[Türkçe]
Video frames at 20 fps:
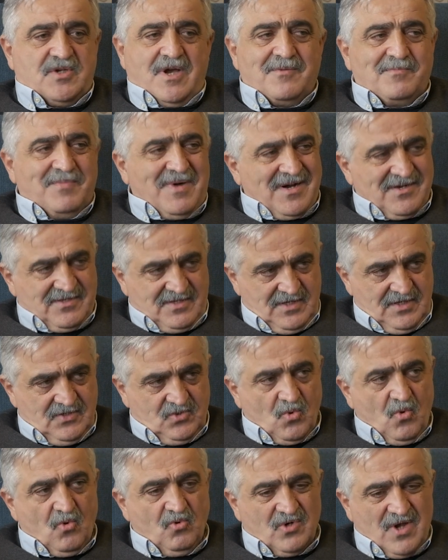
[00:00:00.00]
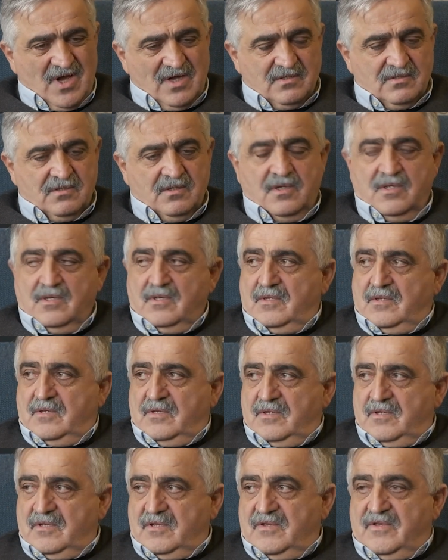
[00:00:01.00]
AK Parti'yi doğuran
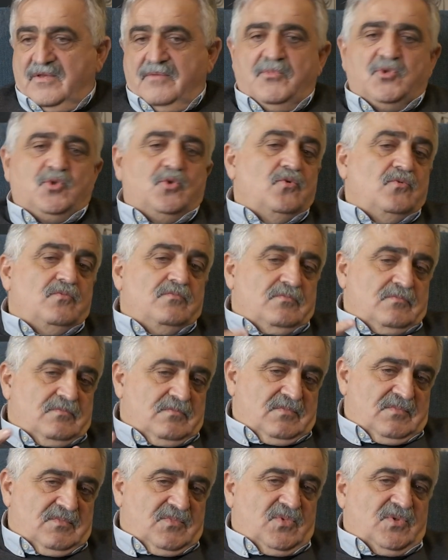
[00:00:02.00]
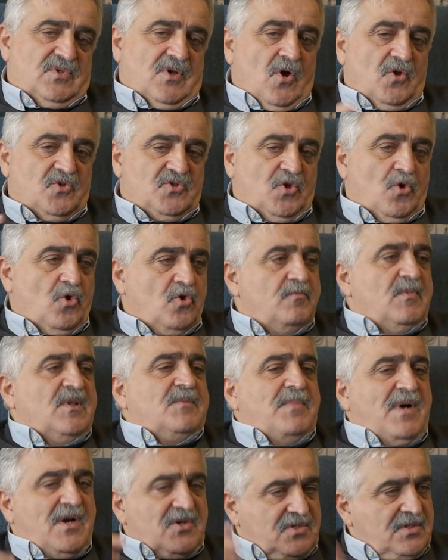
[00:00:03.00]
e, bütün daha önceki
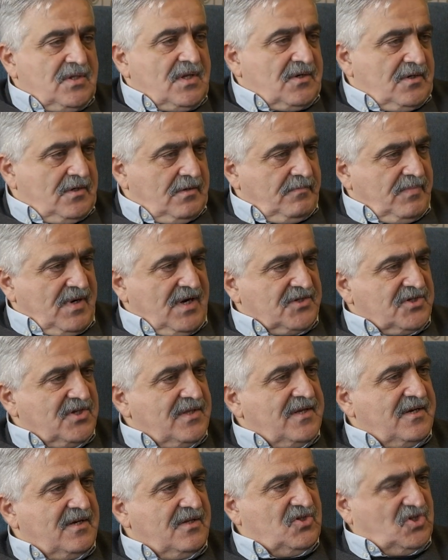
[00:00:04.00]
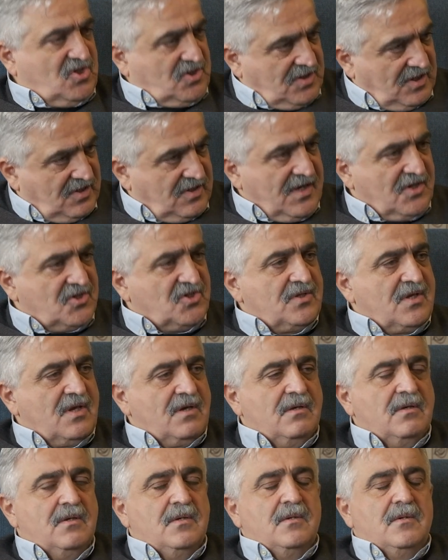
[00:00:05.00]
hükümet partilerin, partilerini ciddi
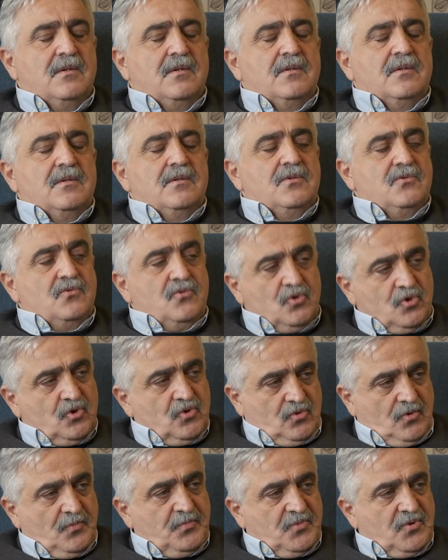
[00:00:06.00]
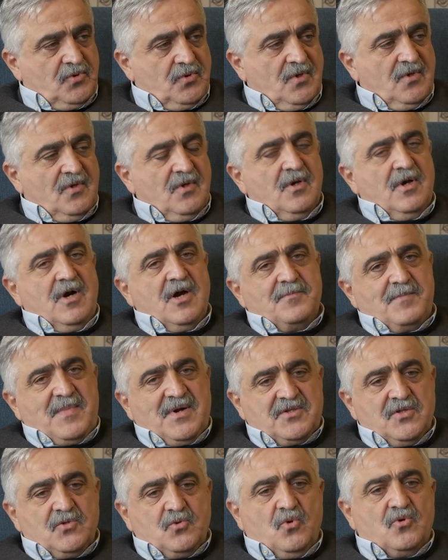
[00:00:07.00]
derecede düşürüp AK
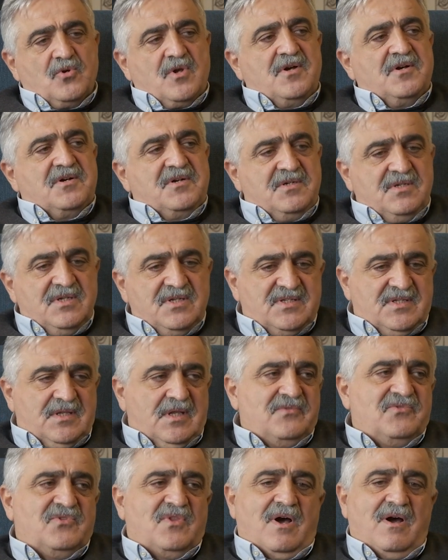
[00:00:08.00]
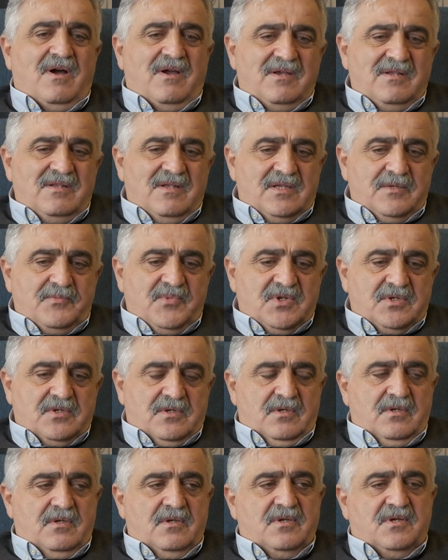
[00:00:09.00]
Parti doğuran krizden daha ileri bir
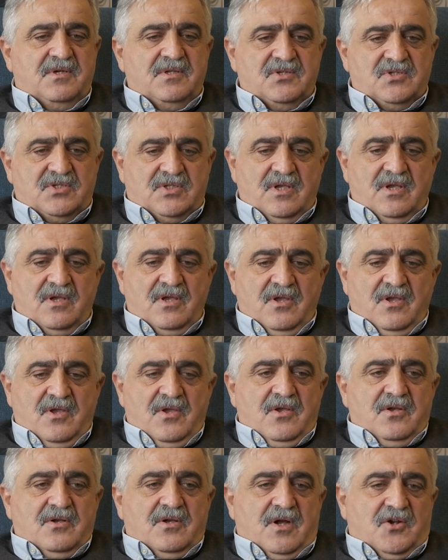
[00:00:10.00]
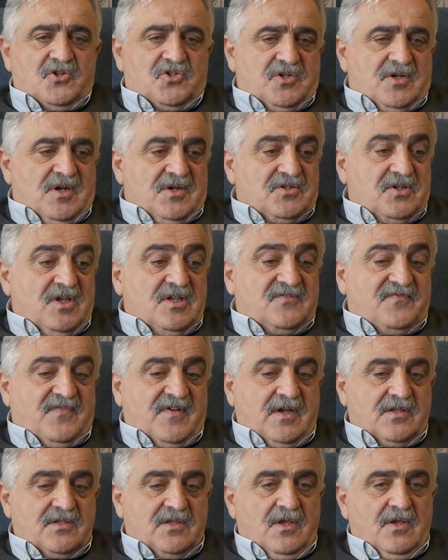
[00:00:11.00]
krizde karşı karşıyayız.
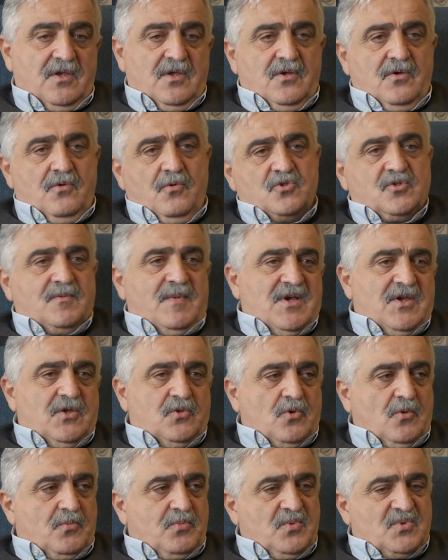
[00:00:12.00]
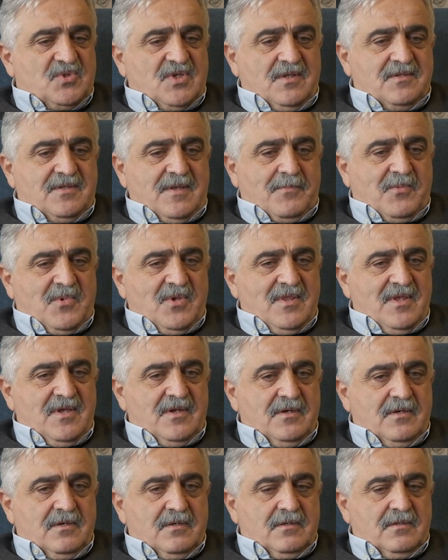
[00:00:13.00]
Fakat o zamanki toplumsal
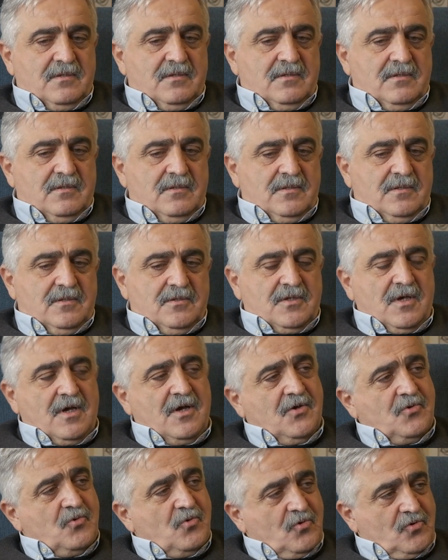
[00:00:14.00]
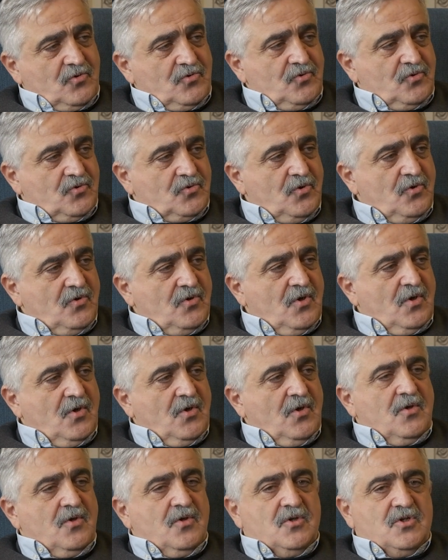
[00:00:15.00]
tepkiler e, daha görünürdü.
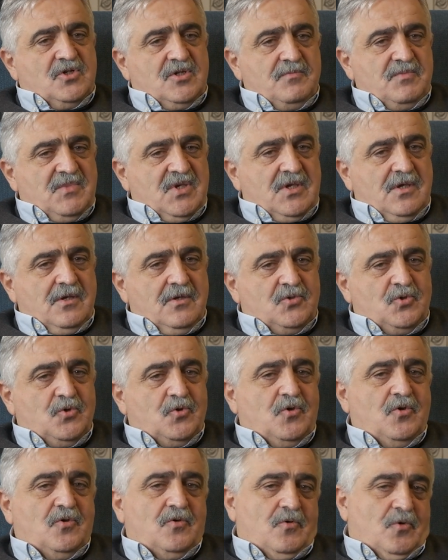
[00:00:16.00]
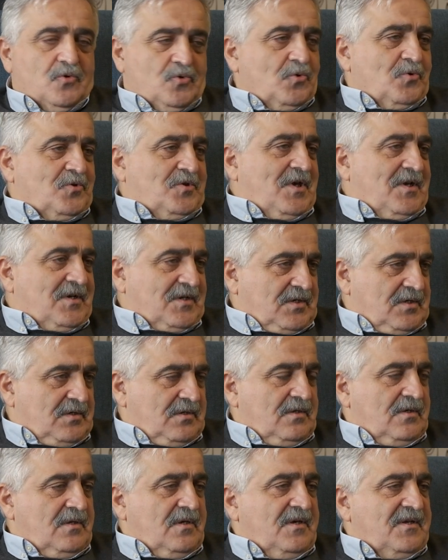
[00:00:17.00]
Şimdiki çünkü otoriter
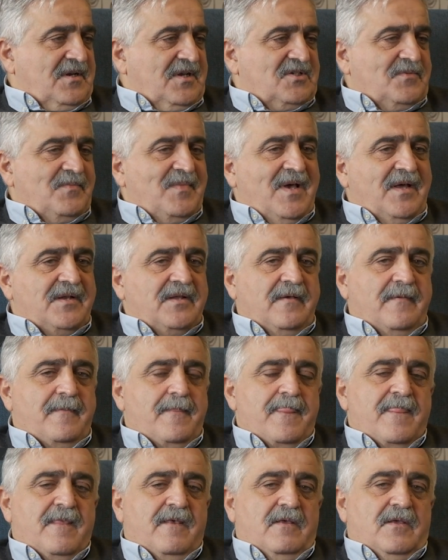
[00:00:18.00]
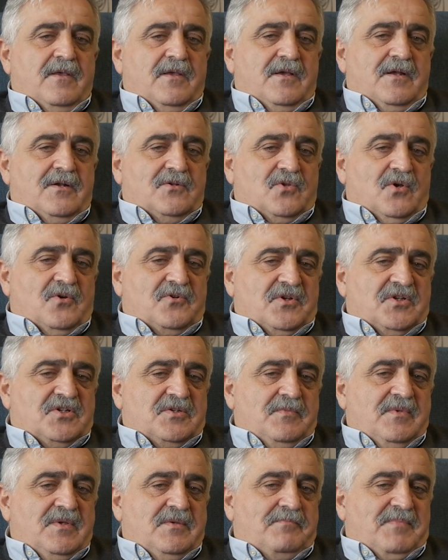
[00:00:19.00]
e, rejim yani Erdoğan
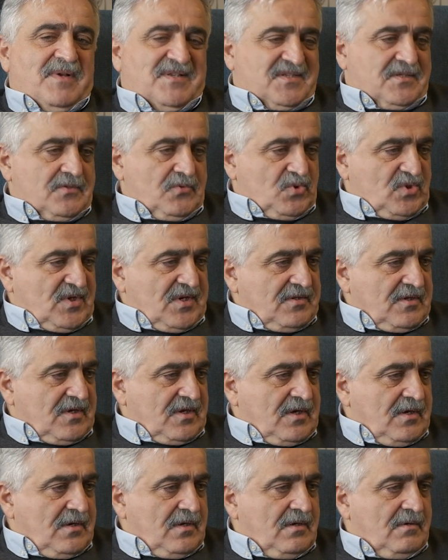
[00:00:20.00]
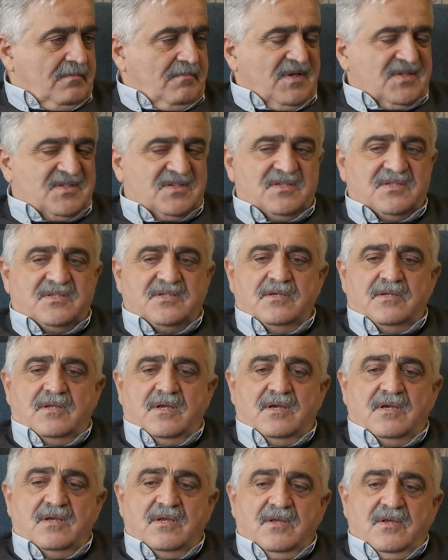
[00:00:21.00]
rejimi basın üzerindeki
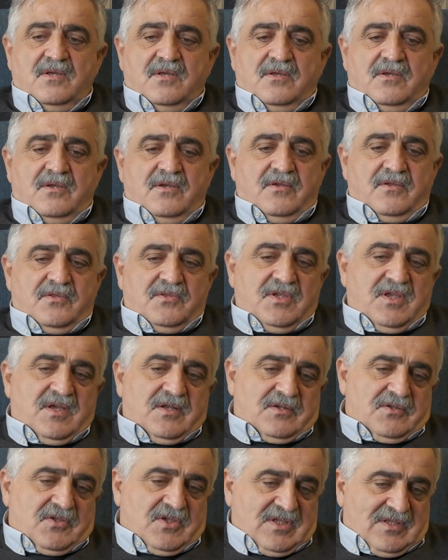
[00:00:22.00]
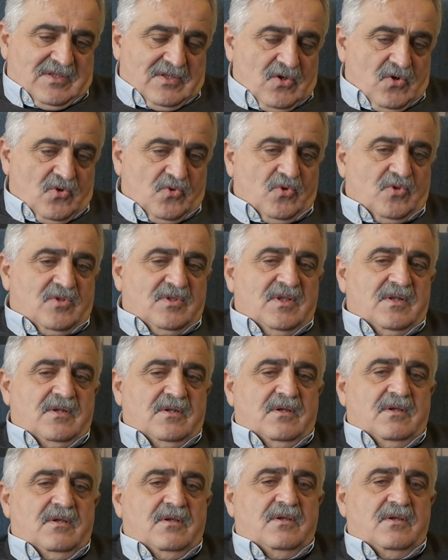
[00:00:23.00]
baskısıyla e, diğer kitle örgütleri e,